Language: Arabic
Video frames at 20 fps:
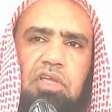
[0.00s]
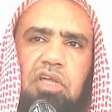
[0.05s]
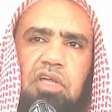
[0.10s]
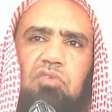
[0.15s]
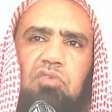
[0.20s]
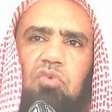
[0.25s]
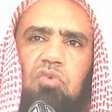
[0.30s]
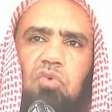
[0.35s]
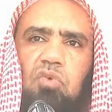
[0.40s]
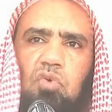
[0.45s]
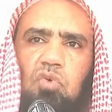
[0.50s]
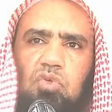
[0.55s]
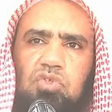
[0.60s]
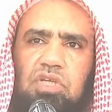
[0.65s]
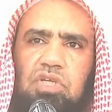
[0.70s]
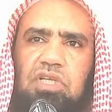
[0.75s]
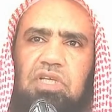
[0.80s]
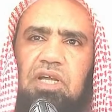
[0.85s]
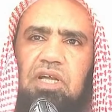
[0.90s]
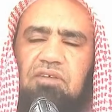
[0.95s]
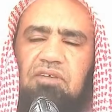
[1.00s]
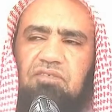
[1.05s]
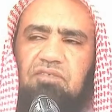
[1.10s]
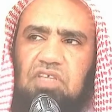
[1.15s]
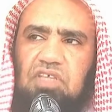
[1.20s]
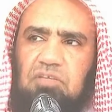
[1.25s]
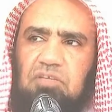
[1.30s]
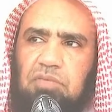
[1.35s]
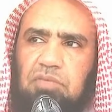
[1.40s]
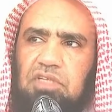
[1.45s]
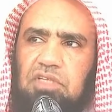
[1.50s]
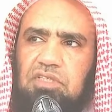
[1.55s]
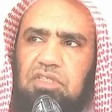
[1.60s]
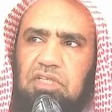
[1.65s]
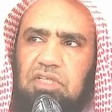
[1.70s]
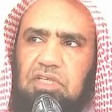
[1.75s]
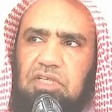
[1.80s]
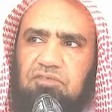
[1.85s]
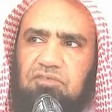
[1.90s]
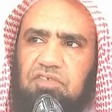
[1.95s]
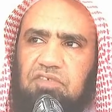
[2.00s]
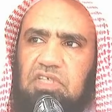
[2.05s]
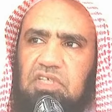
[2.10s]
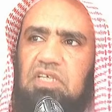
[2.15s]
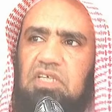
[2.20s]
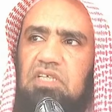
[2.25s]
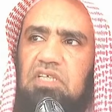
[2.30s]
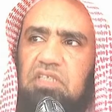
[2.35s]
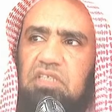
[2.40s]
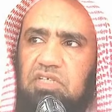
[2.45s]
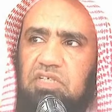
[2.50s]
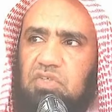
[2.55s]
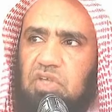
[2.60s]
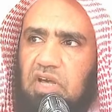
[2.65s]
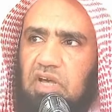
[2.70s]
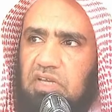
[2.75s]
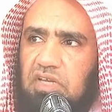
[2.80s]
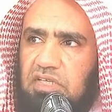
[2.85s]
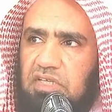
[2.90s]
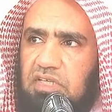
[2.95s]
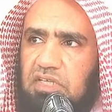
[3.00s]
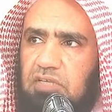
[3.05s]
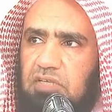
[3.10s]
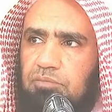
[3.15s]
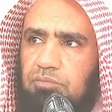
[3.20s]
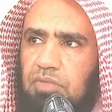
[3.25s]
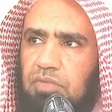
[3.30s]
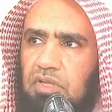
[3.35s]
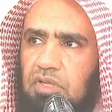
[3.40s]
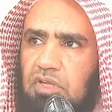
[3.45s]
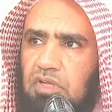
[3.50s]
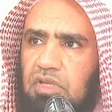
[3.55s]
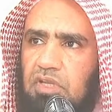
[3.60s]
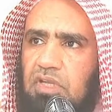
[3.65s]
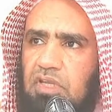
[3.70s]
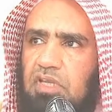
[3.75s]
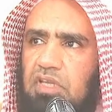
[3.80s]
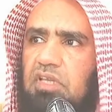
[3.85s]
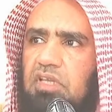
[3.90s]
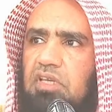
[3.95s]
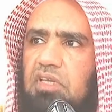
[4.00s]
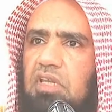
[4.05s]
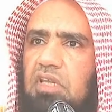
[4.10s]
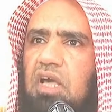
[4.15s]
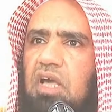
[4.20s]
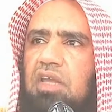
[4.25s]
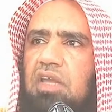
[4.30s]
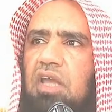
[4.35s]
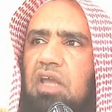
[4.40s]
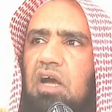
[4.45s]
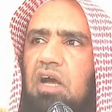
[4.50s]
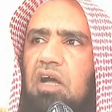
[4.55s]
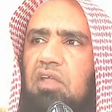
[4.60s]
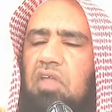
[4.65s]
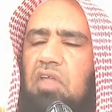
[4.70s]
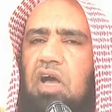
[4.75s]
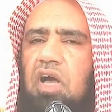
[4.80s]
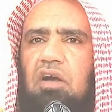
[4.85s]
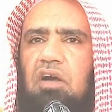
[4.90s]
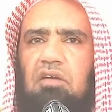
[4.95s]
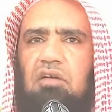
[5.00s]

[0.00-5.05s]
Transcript: يترك شيئا في بيته فيه تصاليب إلا نقضه